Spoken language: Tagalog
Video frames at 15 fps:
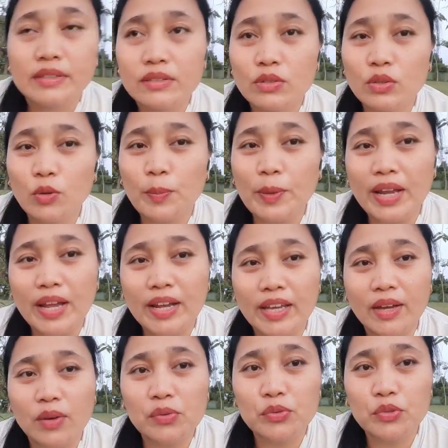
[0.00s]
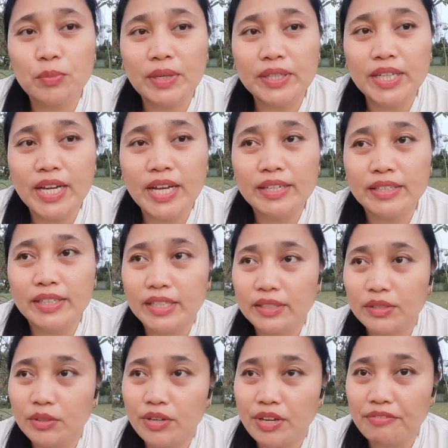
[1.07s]
So, palagi akong dumadaan
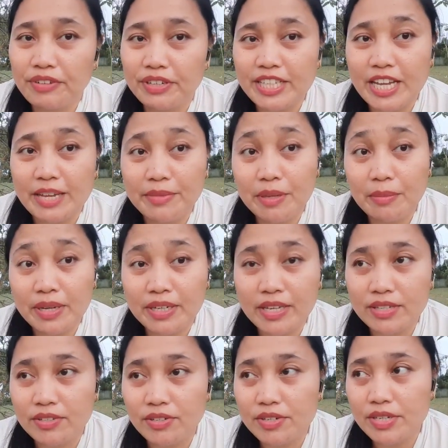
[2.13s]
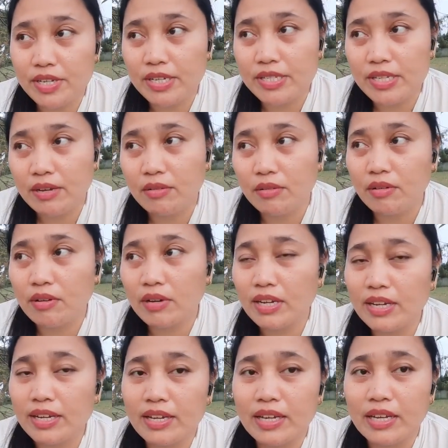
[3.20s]
dito. Every time na mag-exercise ako
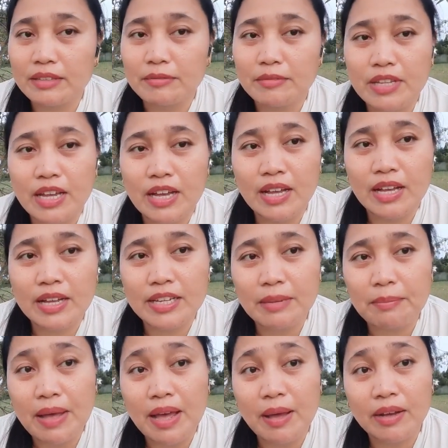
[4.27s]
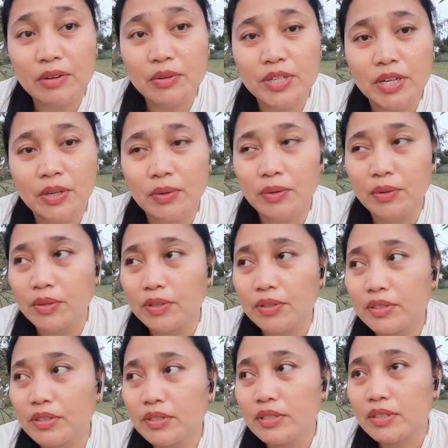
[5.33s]
at na napagod ako.
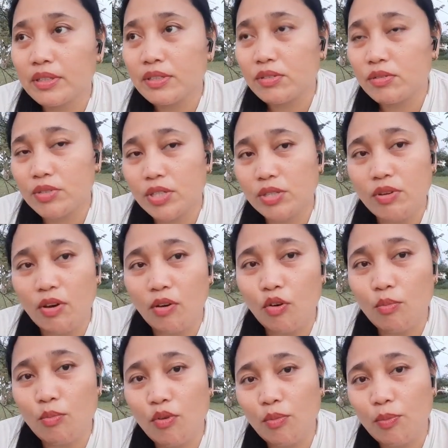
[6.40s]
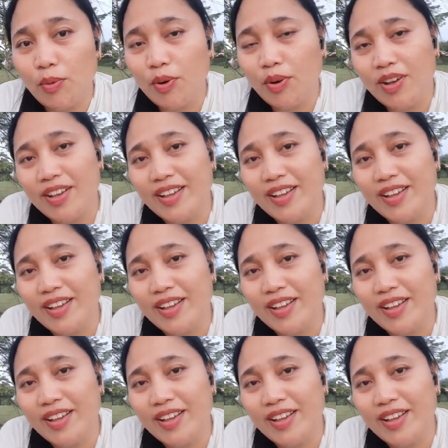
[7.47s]
So, dito ako umupo.